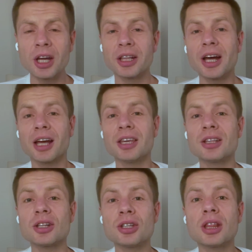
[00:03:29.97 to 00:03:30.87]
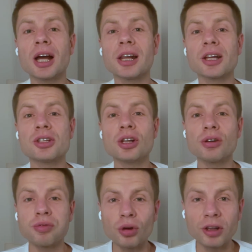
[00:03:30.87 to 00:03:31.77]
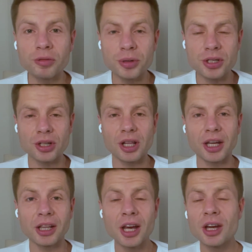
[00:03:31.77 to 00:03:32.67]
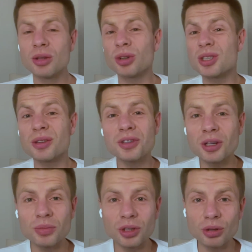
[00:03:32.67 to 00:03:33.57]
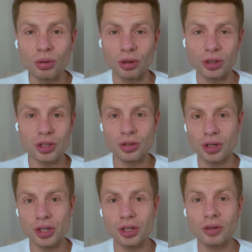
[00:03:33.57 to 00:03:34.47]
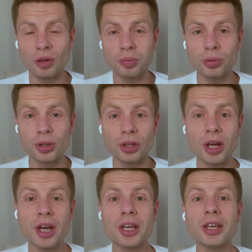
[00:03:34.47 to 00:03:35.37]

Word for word: Да, какие-то детали от телефонов присылают. Но это совсем не то, на что рассчитывал Путин.